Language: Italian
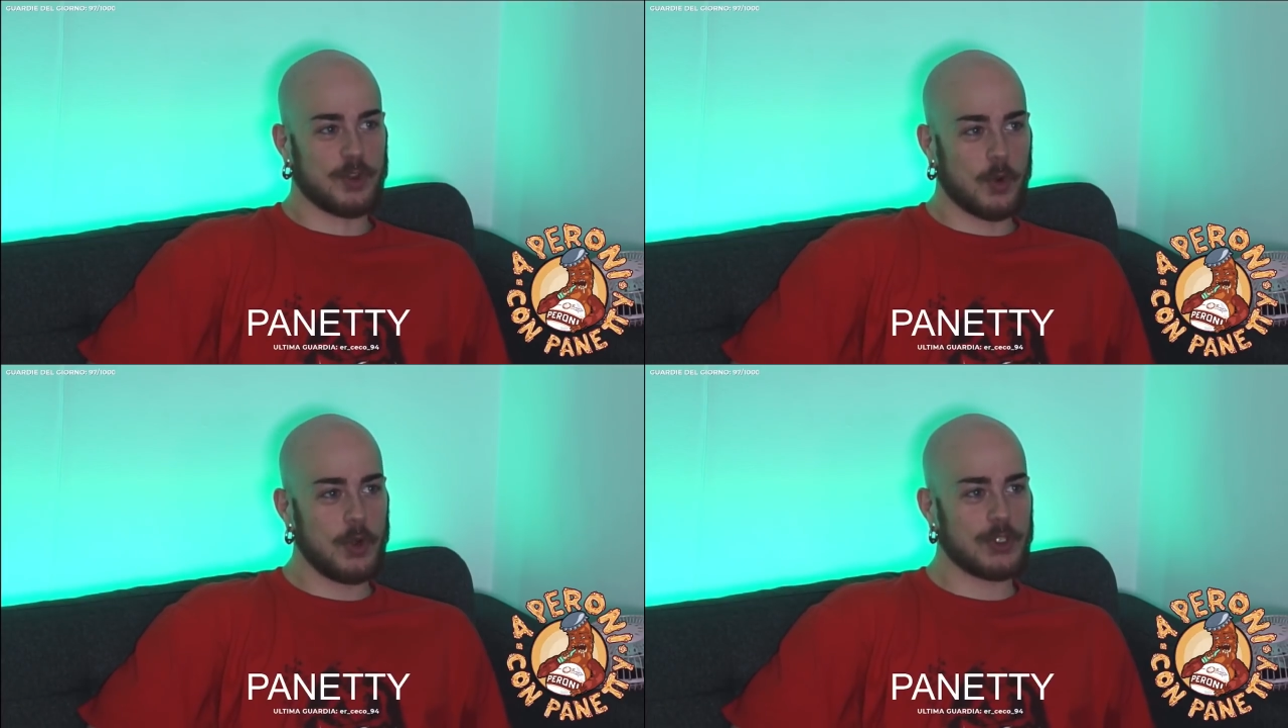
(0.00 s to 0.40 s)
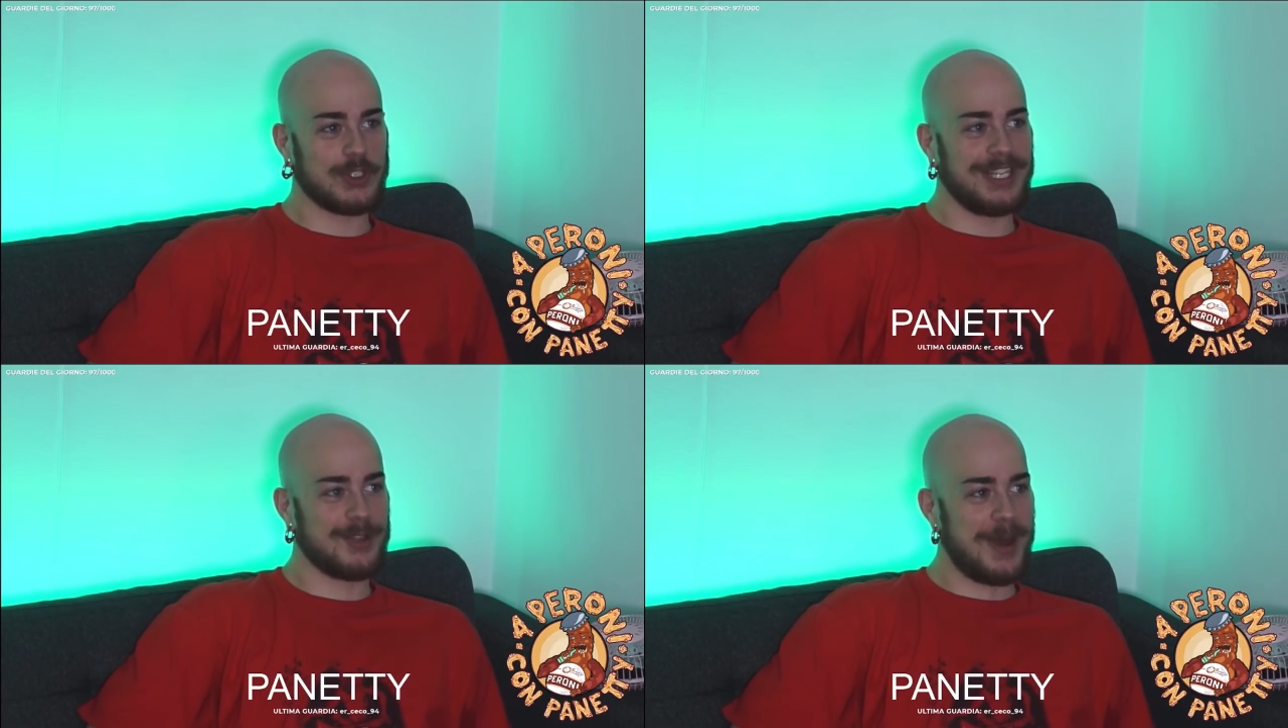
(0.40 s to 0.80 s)
sono
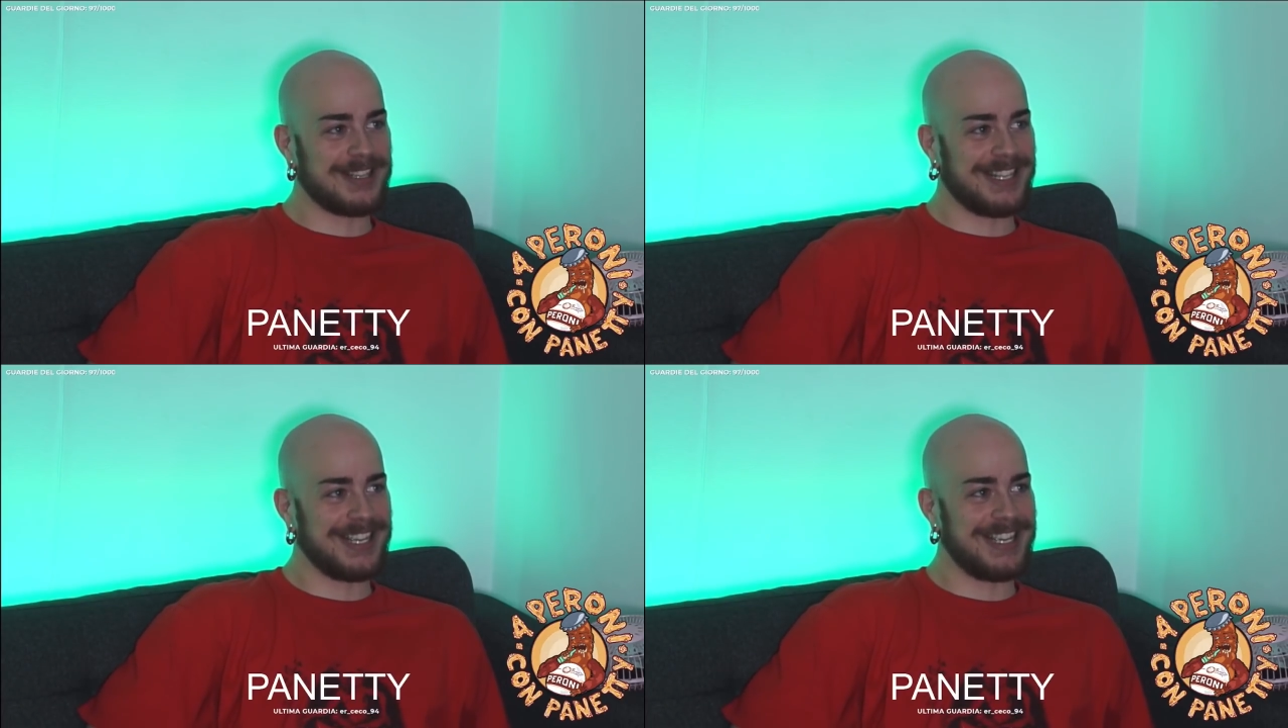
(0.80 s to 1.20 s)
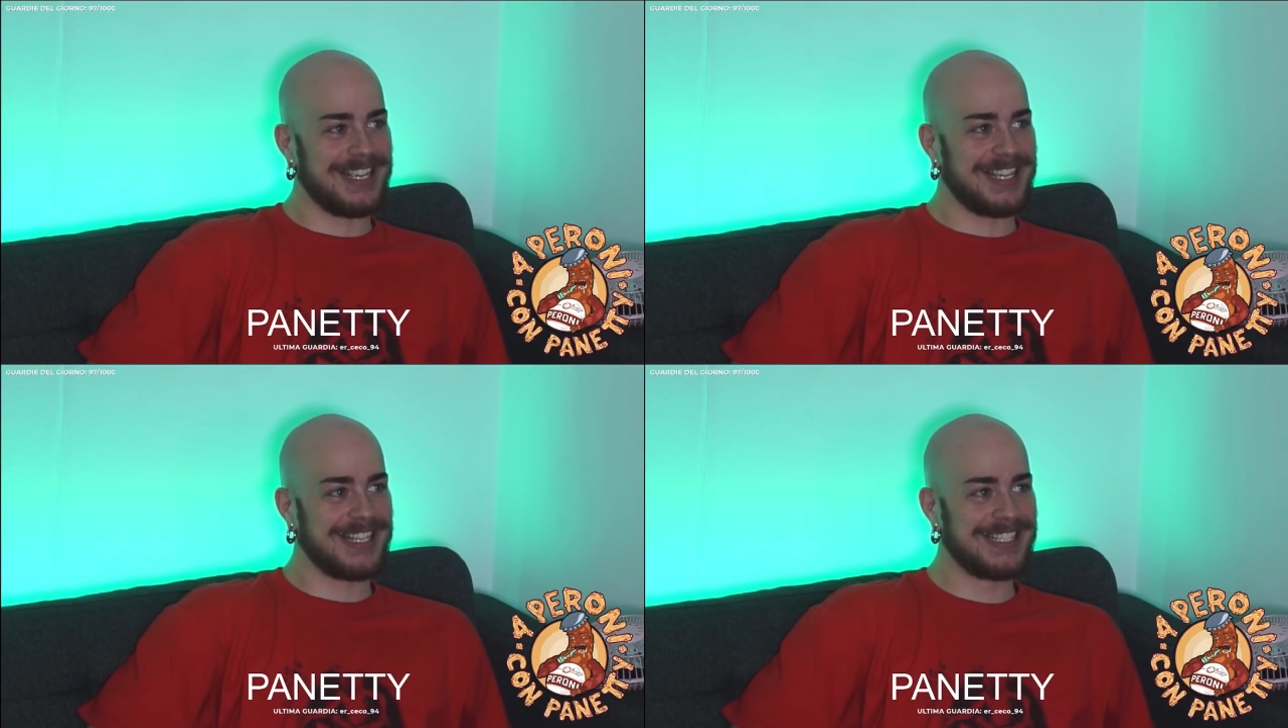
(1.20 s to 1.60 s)
curioso delle domande
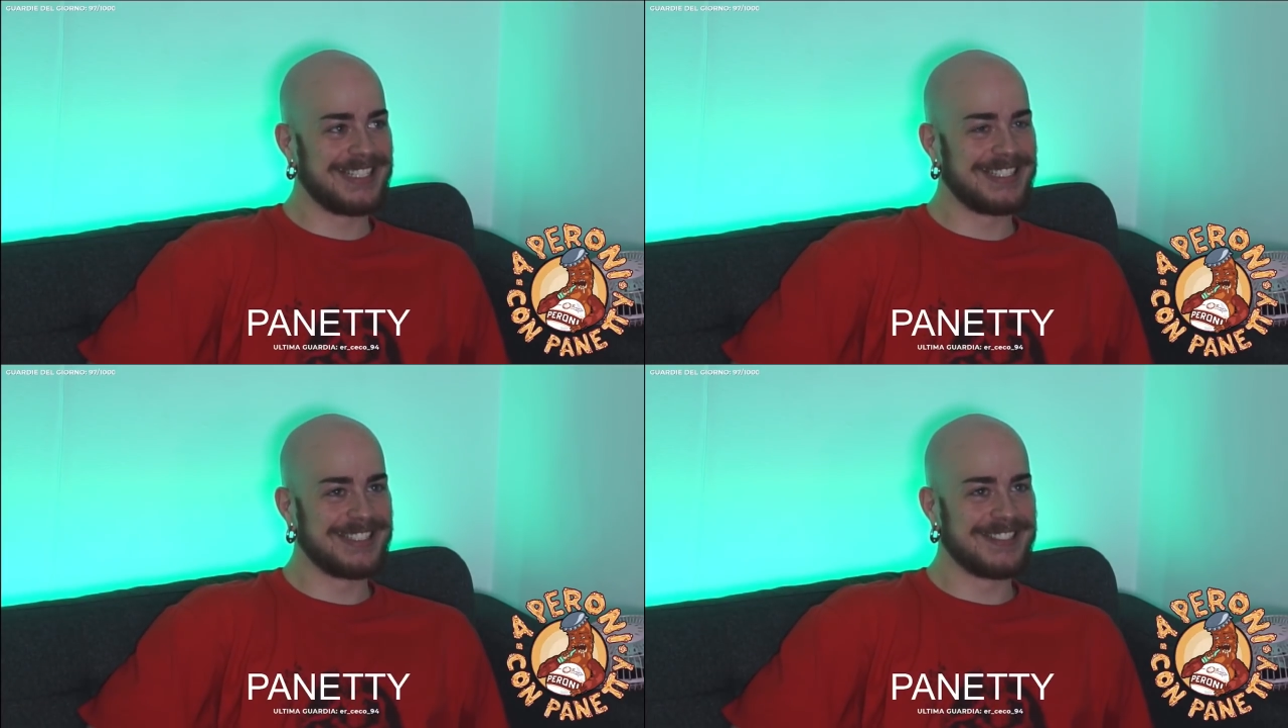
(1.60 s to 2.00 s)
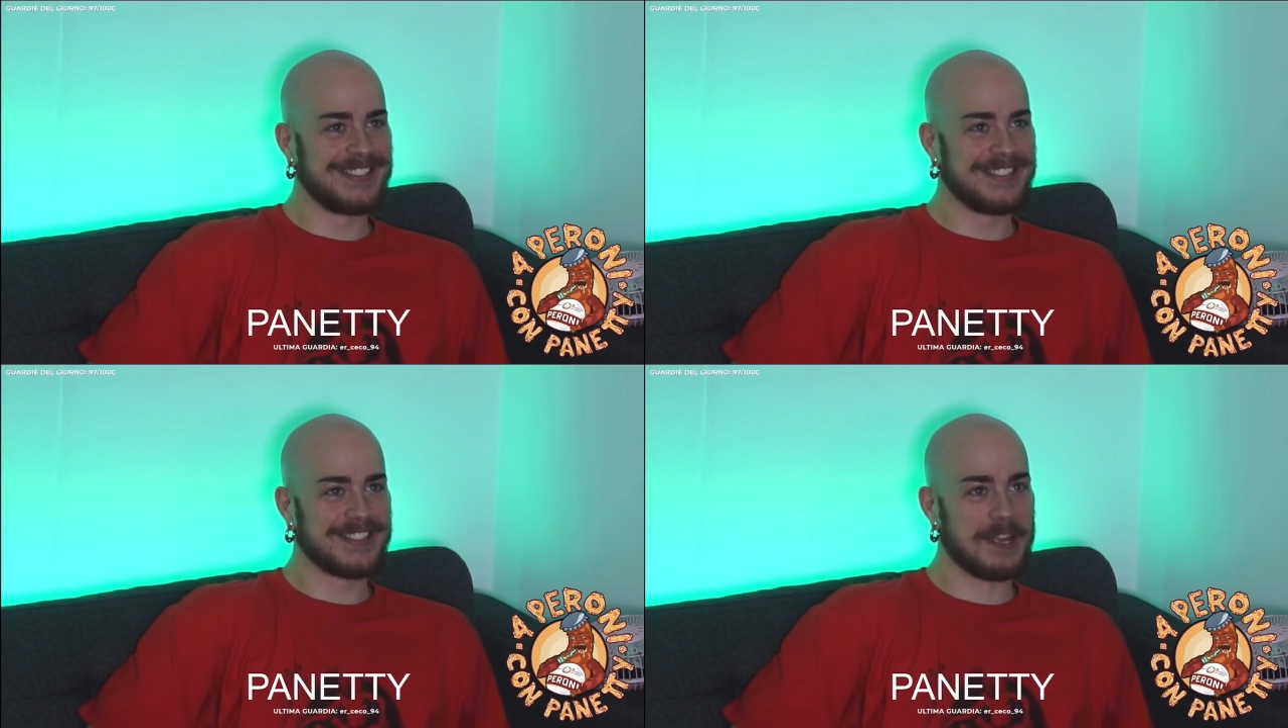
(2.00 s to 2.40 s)
che,
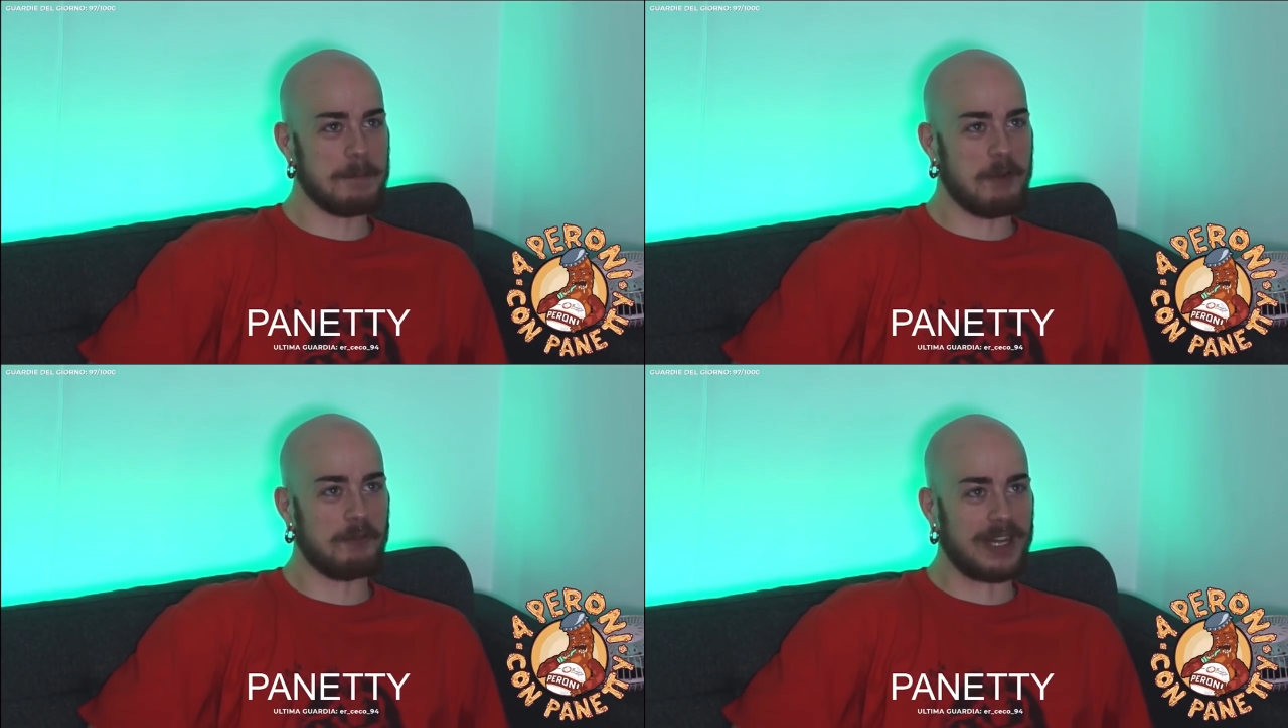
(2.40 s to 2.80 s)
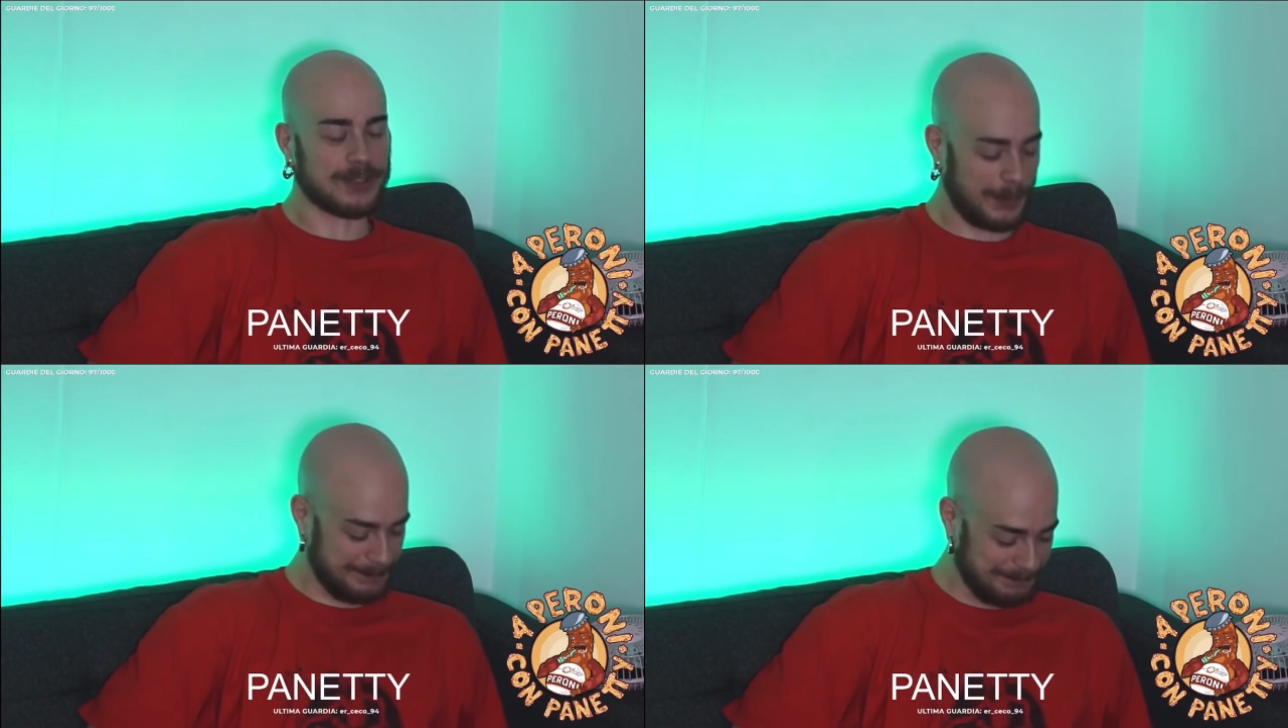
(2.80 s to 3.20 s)
che mi ha fatto.